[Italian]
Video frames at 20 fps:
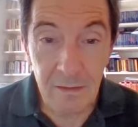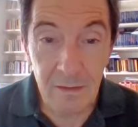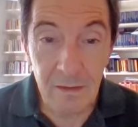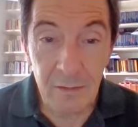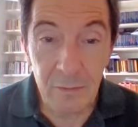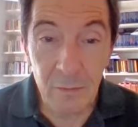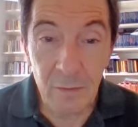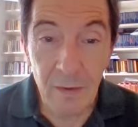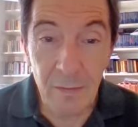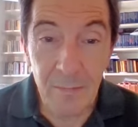
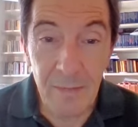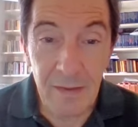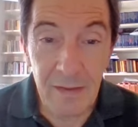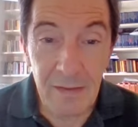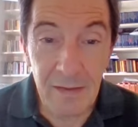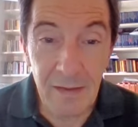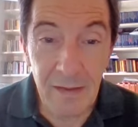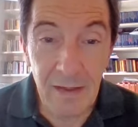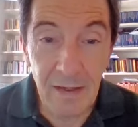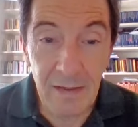
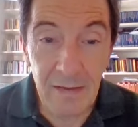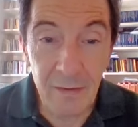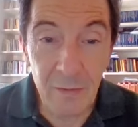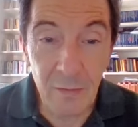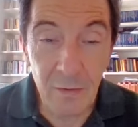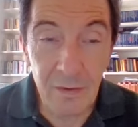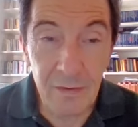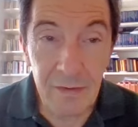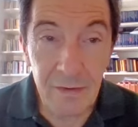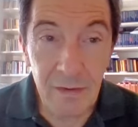Naturalmente
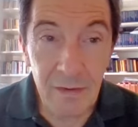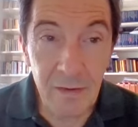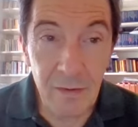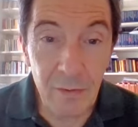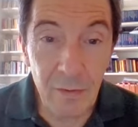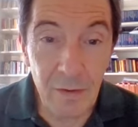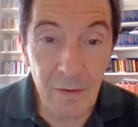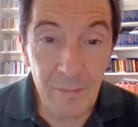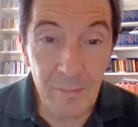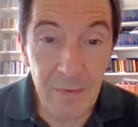l'alcol
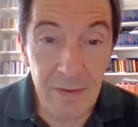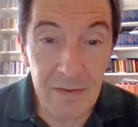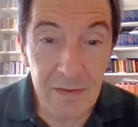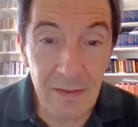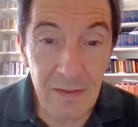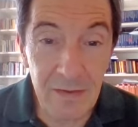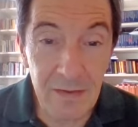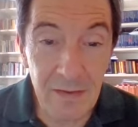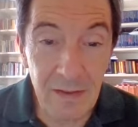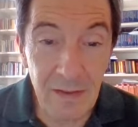etilico
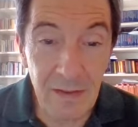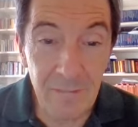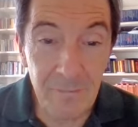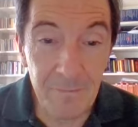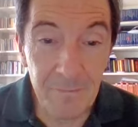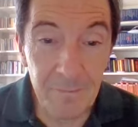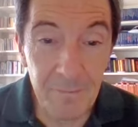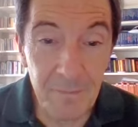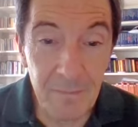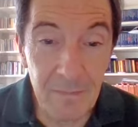rappresenta
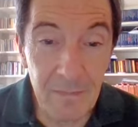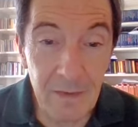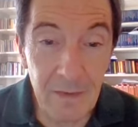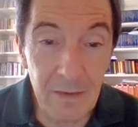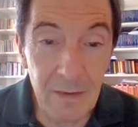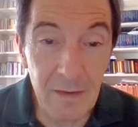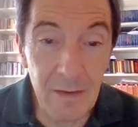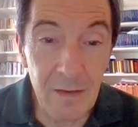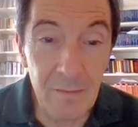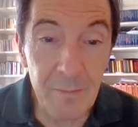
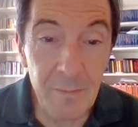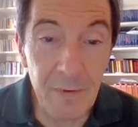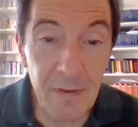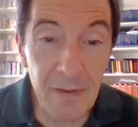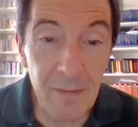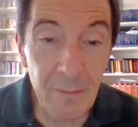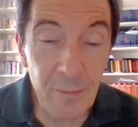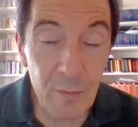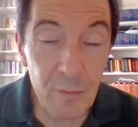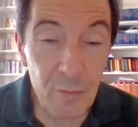il
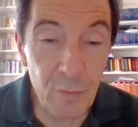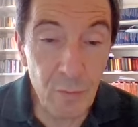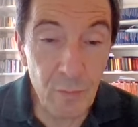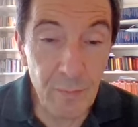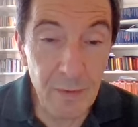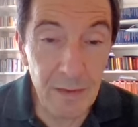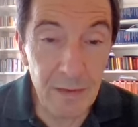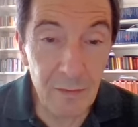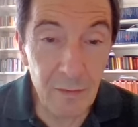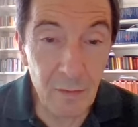primo
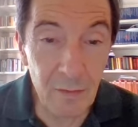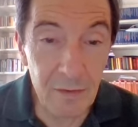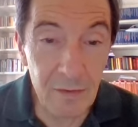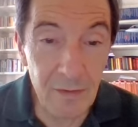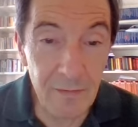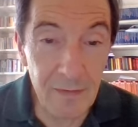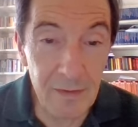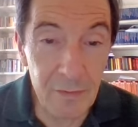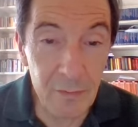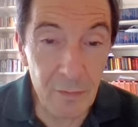strumento
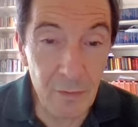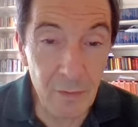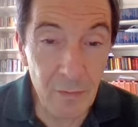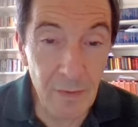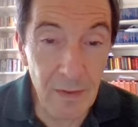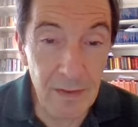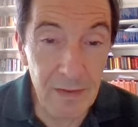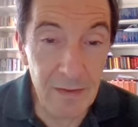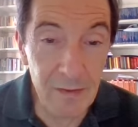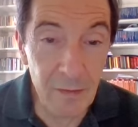attraverso il
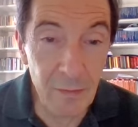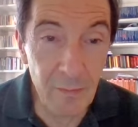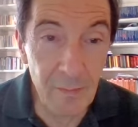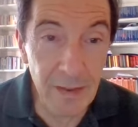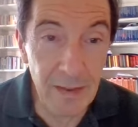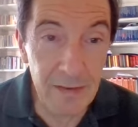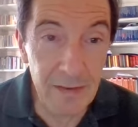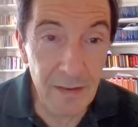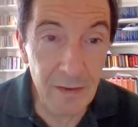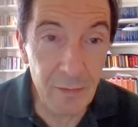quale gli
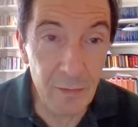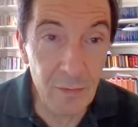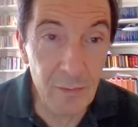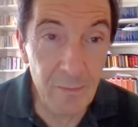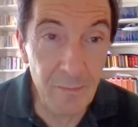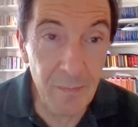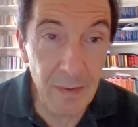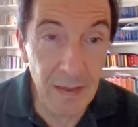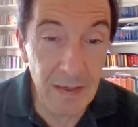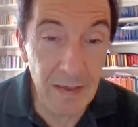umani hanno
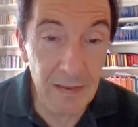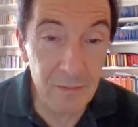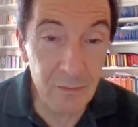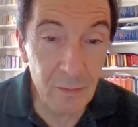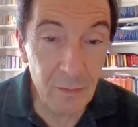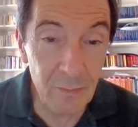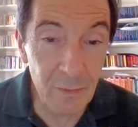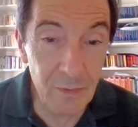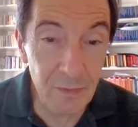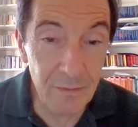
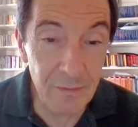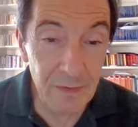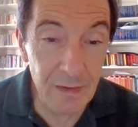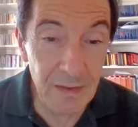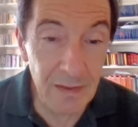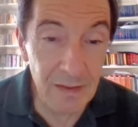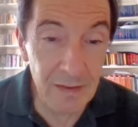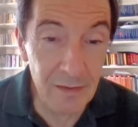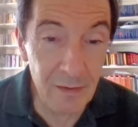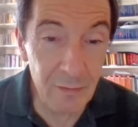imparato a
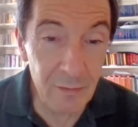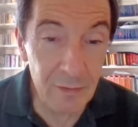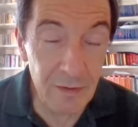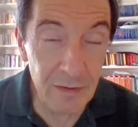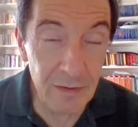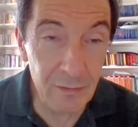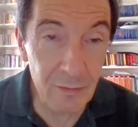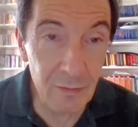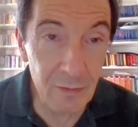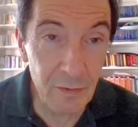modificare lo
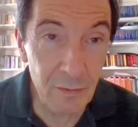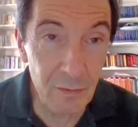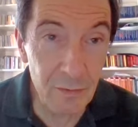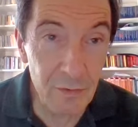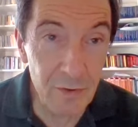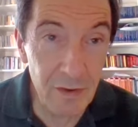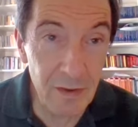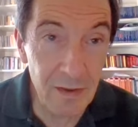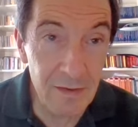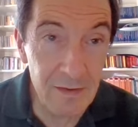stato di
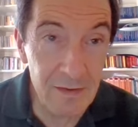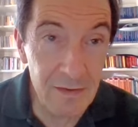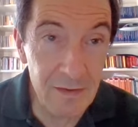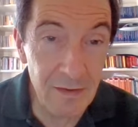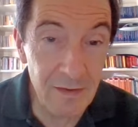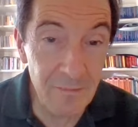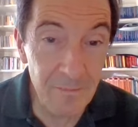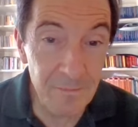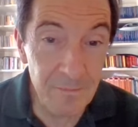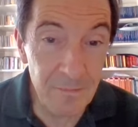
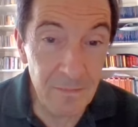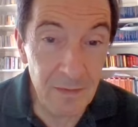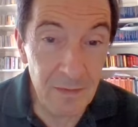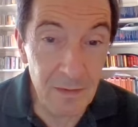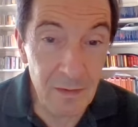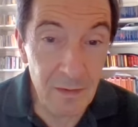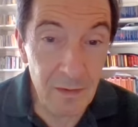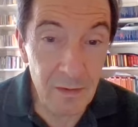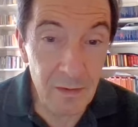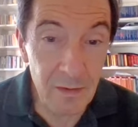coscienza
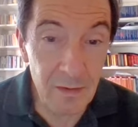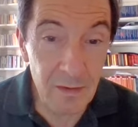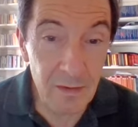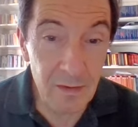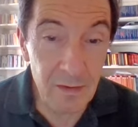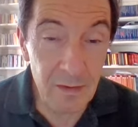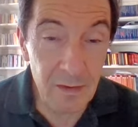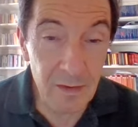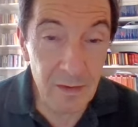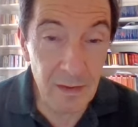
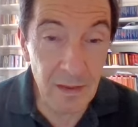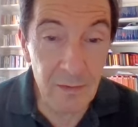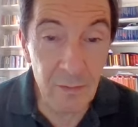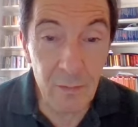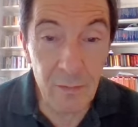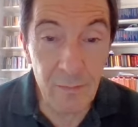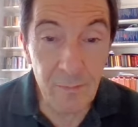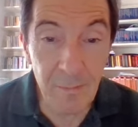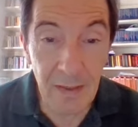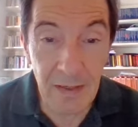e
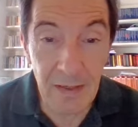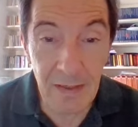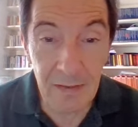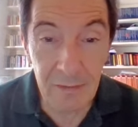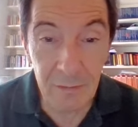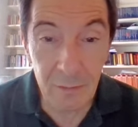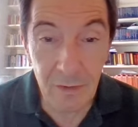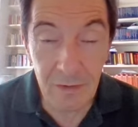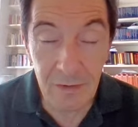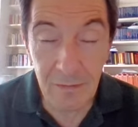hanno
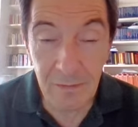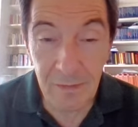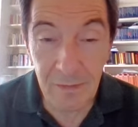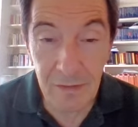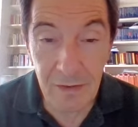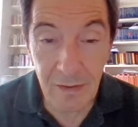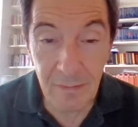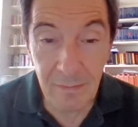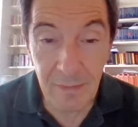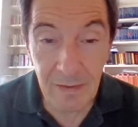imparato
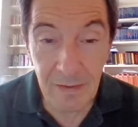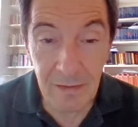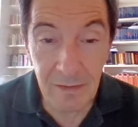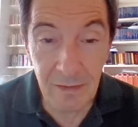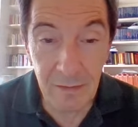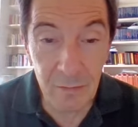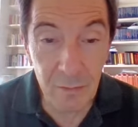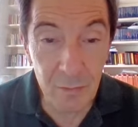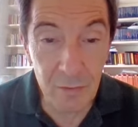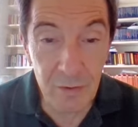
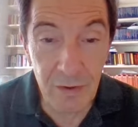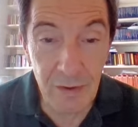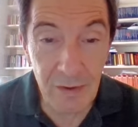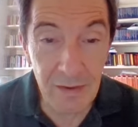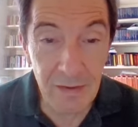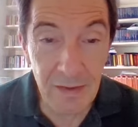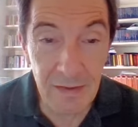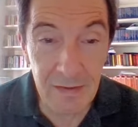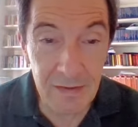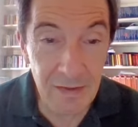artificialmente di
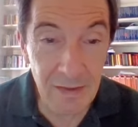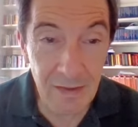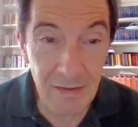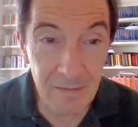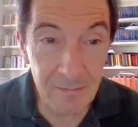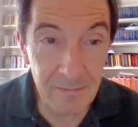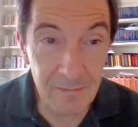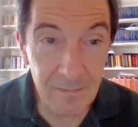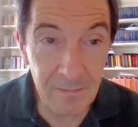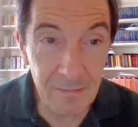uscire da sé,